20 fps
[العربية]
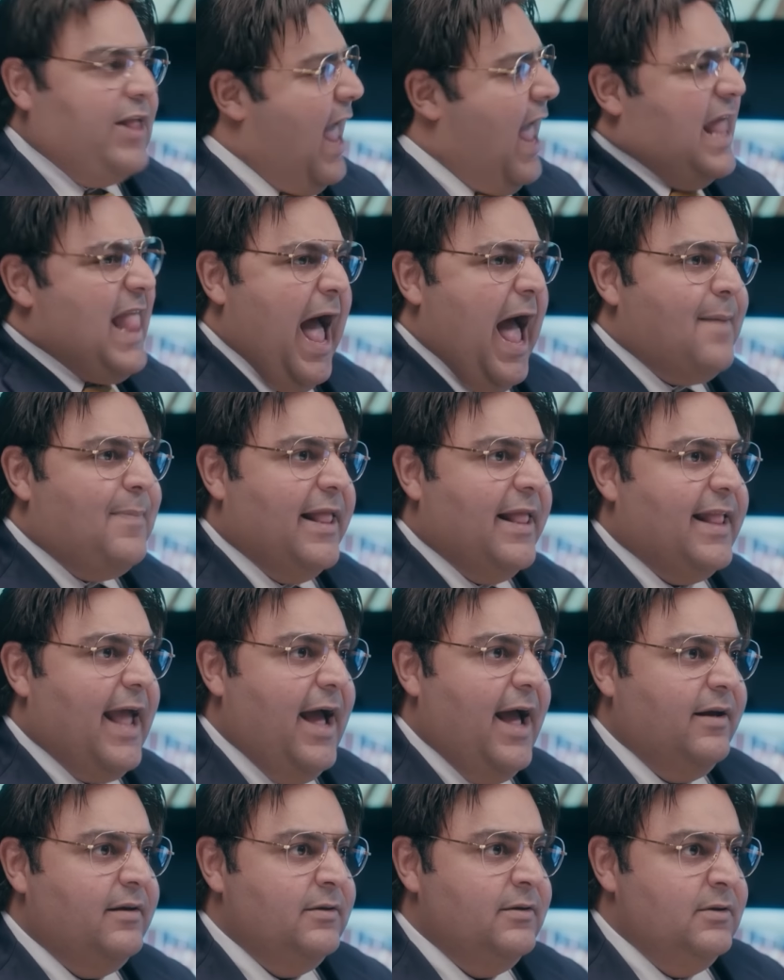ده ايه الهبل
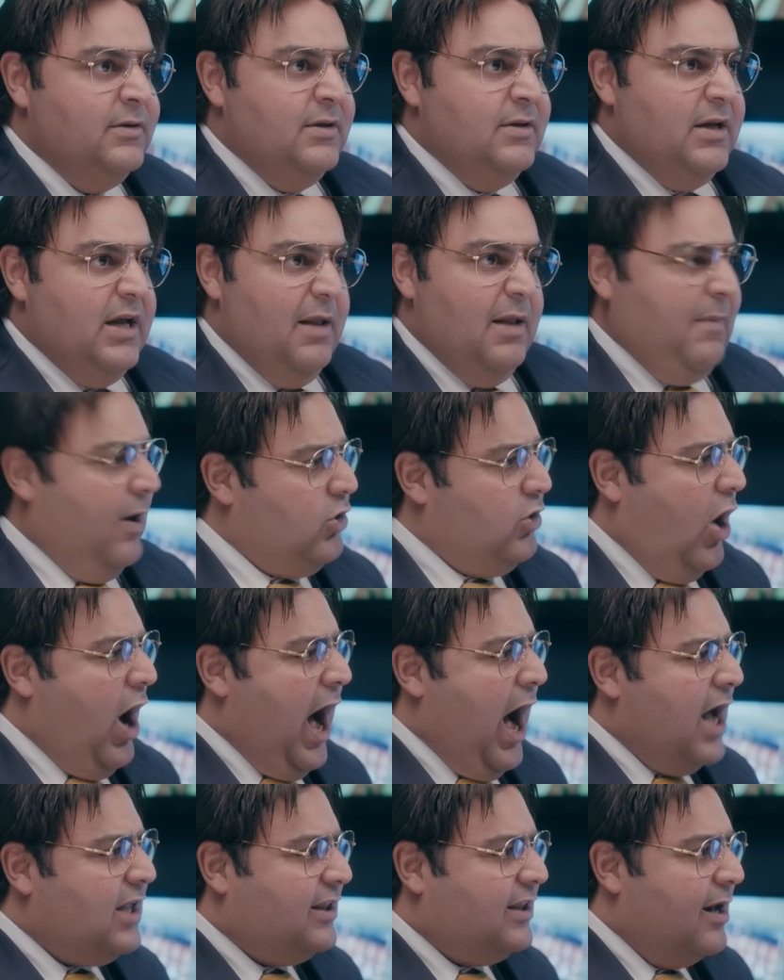ده
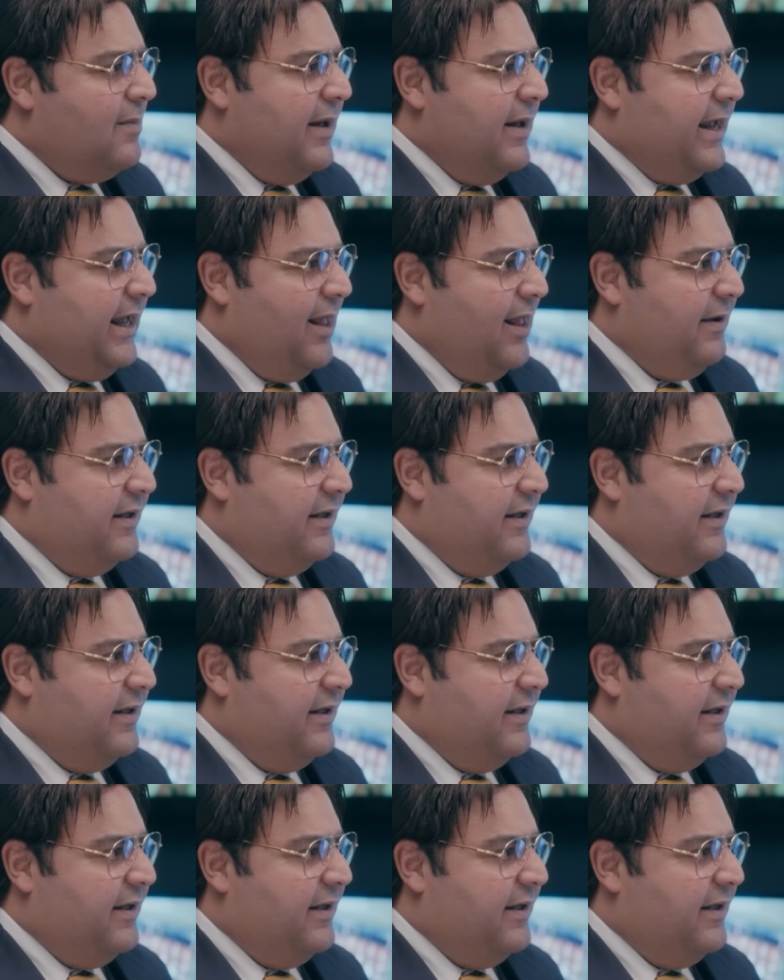الموضوع اكتر من كده